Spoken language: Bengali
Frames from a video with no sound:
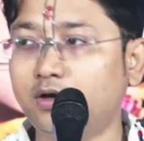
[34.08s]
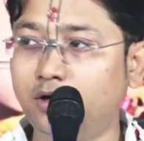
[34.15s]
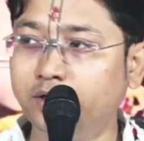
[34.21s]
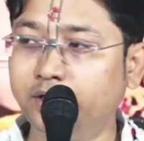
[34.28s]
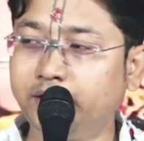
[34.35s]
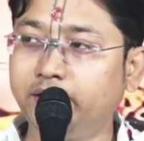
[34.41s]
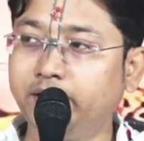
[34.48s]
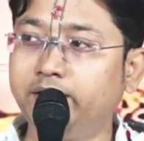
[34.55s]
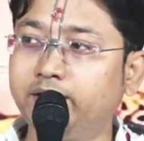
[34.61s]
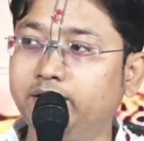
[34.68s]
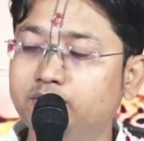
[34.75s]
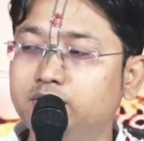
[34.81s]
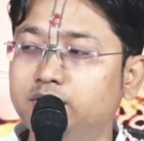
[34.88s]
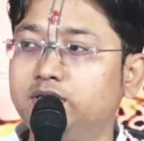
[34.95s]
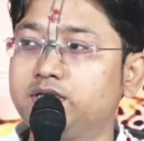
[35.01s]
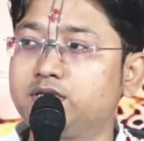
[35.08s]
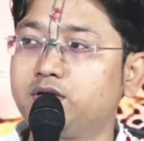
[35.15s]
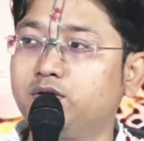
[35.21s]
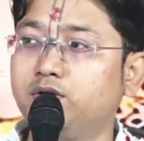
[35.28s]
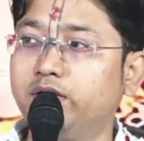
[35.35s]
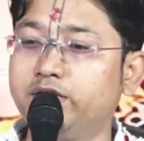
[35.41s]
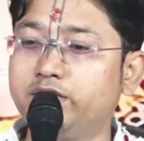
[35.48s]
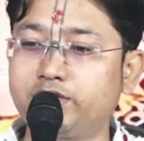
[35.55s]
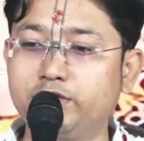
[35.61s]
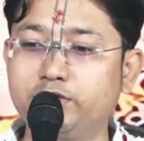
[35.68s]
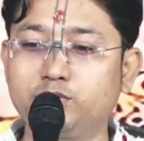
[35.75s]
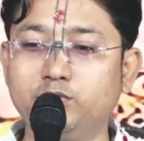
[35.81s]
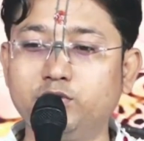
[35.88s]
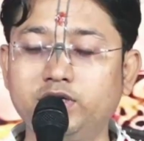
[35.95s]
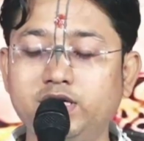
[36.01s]
অনেকে এটাও জিজ্ঞাসা করে সেই
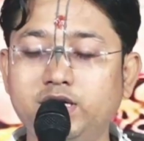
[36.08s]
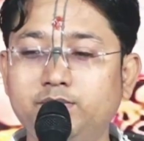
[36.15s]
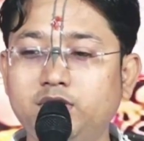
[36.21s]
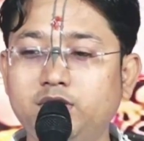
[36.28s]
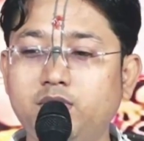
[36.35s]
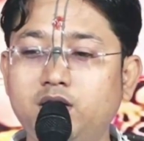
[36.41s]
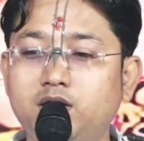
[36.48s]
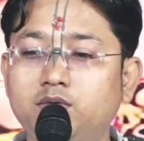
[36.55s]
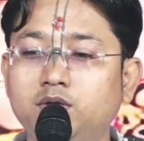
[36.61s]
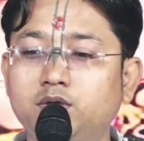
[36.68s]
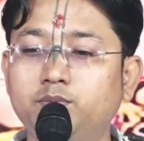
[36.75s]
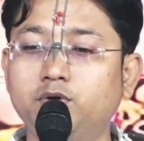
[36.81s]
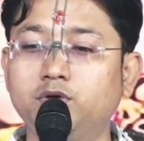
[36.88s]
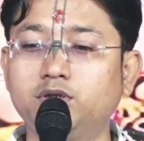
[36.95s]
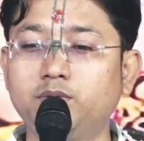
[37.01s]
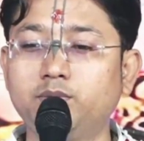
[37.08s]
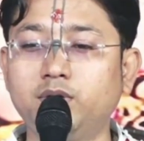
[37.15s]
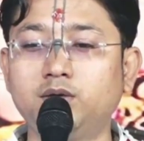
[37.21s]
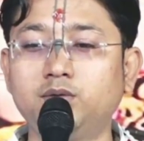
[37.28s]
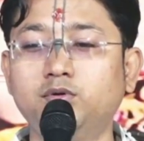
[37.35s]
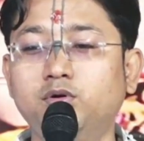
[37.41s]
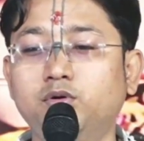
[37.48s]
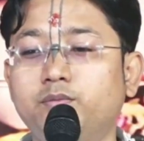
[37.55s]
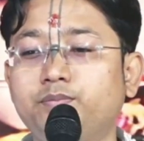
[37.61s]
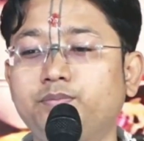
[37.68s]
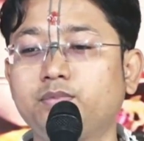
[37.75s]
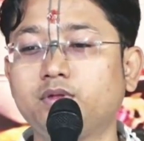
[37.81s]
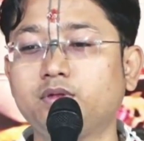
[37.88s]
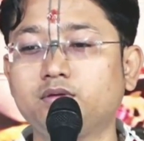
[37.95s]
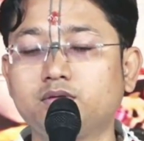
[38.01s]
সময় কি আমরা ভাগবত পড়তে পারবো
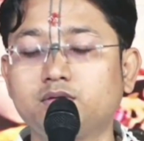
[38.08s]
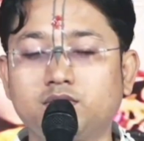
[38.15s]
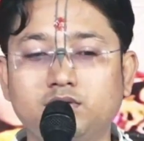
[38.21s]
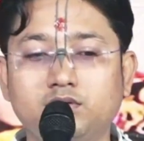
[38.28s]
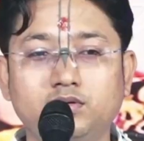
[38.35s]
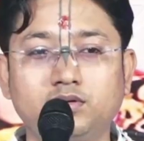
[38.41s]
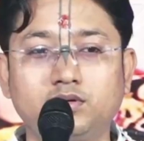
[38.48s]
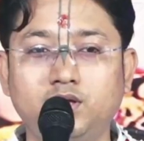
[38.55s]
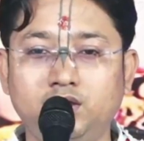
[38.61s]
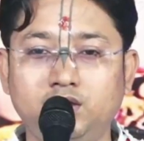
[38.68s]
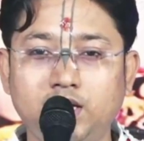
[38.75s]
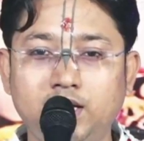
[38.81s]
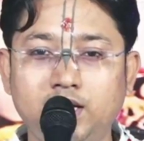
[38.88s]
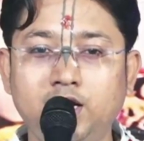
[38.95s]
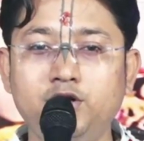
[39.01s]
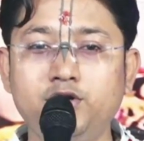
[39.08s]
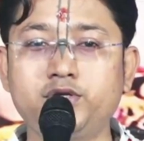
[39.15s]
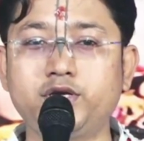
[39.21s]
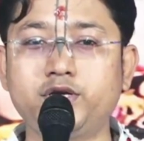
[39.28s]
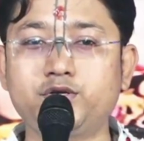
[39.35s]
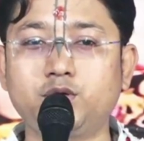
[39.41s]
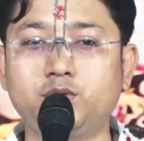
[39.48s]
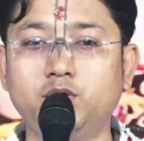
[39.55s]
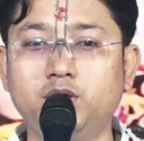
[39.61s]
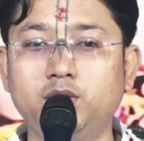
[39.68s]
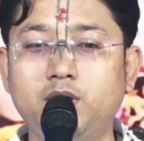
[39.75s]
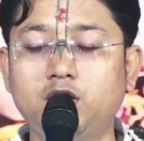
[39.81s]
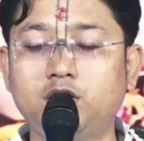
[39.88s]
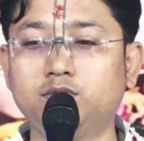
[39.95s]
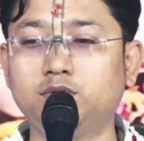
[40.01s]
তারাও সে সময়
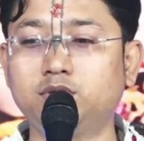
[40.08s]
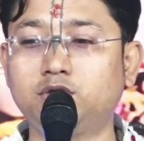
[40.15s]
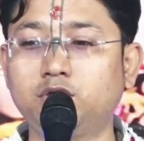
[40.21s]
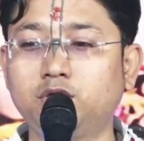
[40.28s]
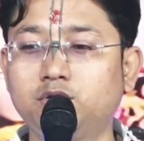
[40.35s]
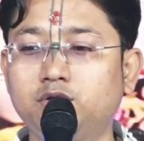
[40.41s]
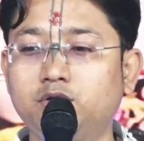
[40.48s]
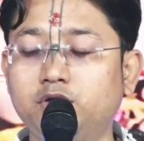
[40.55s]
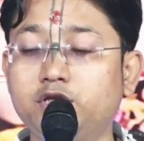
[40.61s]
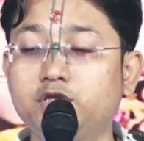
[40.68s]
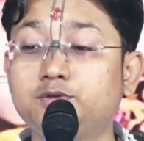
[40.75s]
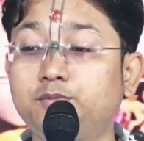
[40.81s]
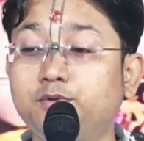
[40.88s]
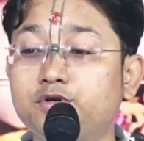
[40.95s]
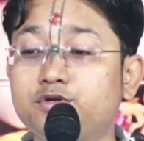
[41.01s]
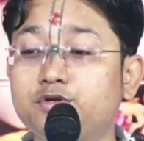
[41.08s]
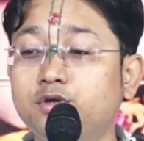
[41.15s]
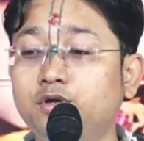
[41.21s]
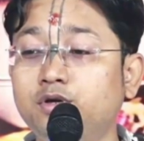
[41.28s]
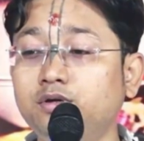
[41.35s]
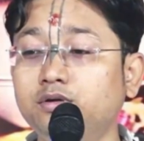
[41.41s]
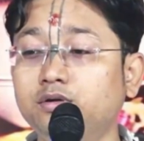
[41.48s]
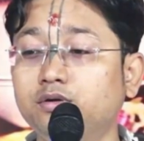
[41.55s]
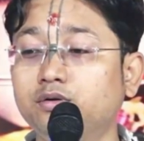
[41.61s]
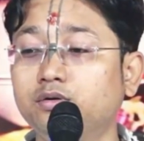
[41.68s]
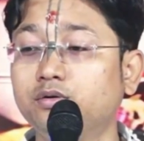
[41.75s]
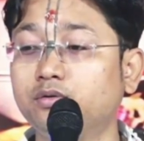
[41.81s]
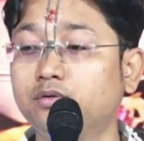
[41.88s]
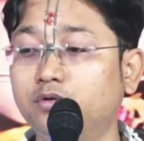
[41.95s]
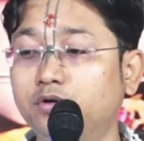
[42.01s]
ভাগবত গ্রন্থকে স্পর্শ
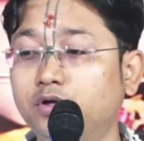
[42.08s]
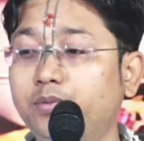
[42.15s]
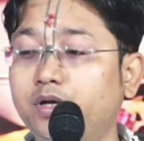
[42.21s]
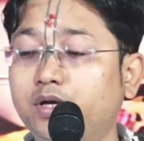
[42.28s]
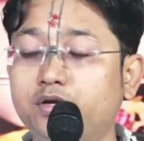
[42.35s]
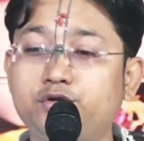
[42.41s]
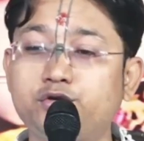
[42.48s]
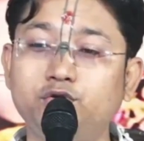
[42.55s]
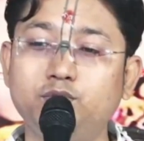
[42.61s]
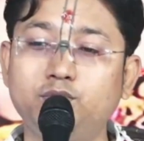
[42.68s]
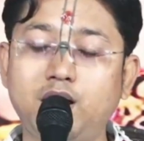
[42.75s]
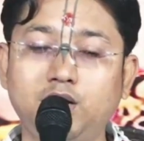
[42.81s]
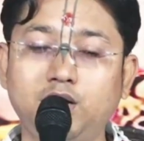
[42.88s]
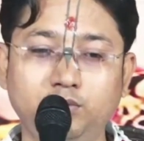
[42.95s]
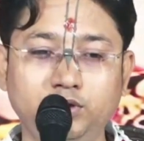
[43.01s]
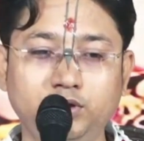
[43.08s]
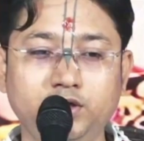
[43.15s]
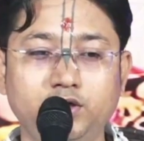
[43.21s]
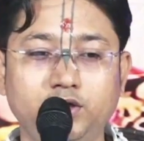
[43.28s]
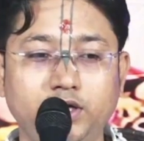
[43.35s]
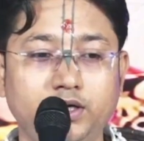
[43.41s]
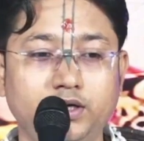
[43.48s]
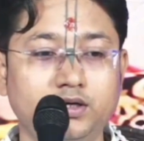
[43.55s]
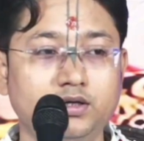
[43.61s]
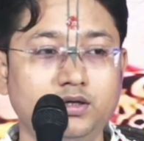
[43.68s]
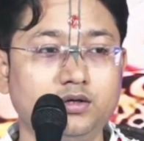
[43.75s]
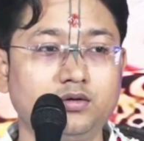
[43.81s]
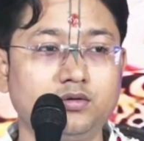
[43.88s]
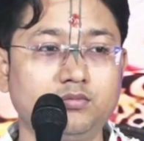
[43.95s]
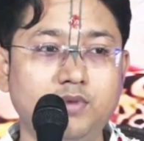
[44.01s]
করিবে না শুধু ভাগবতই নয়
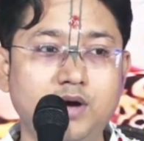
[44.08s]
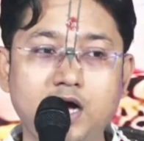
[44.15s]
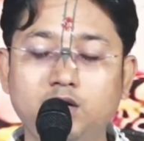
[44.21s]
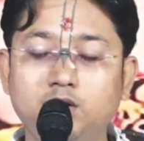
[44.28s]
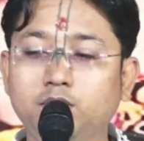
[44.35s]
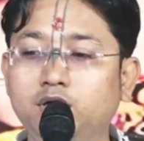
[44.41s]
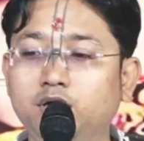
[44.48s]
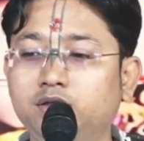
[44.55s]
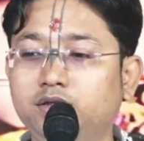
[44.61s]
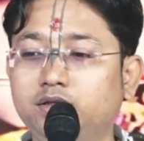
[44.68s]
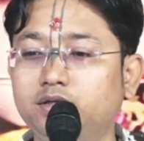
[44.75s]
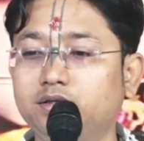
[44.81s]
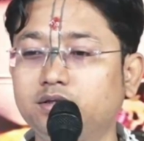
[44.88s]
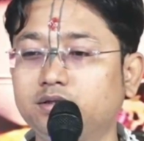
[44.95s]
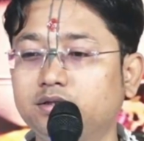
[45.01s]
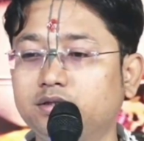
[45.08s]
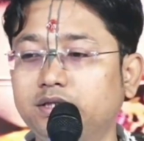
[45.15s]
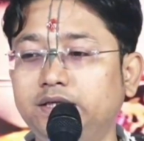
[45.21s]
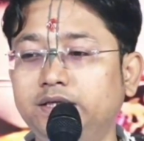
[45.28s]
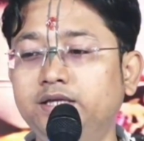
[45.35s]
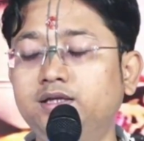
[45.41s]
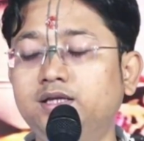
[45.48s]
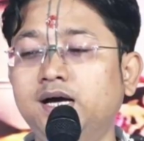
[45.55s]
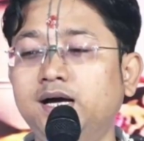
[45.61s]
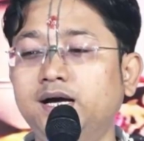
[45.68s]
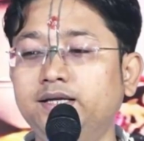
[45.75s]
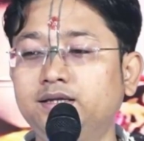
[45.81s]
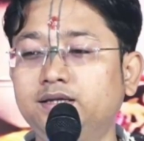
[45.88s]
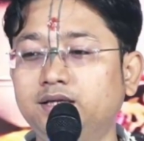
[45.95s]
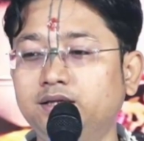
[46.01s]
ভাগবত গীতা
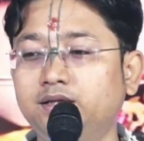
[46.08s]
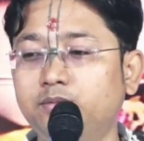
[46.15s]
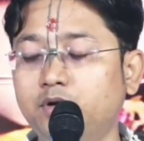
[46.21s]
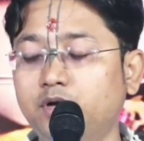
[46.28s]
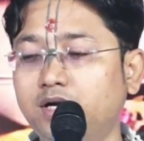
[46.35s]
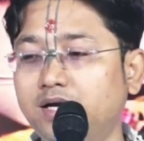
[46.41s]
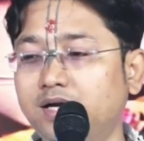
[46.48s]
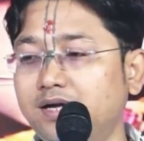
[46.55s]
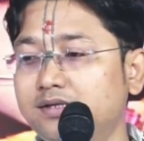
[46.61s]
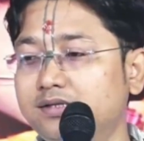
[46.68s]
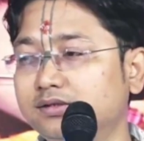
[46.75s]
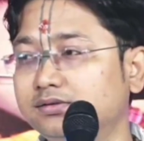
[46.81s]
ইত্যাদি মহারাজ